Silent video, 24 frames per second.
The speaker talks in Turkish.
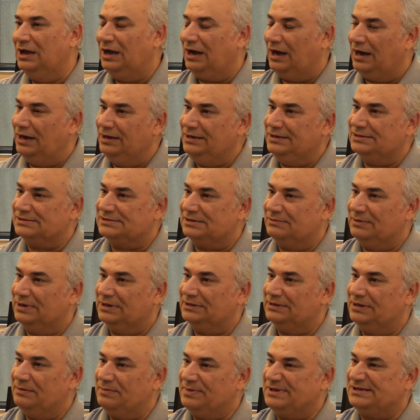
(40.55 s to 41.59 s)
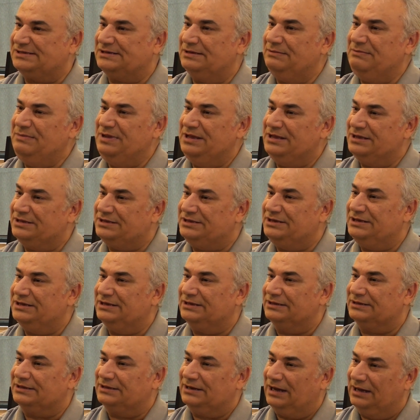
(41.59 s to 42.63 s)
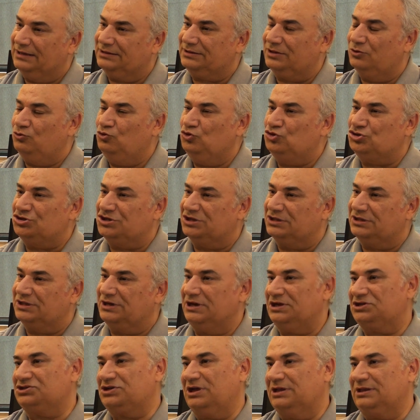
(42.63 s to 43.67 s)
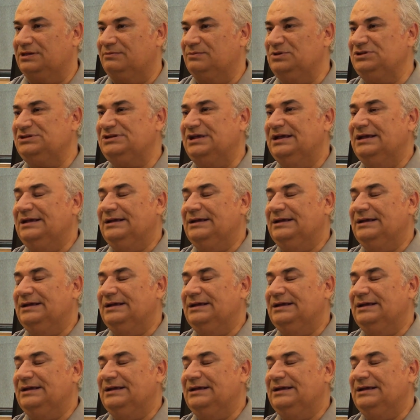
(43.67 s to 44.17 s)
Aynı zamanda bizim 2 yıldır hatta 3 yıldır yaşadığımız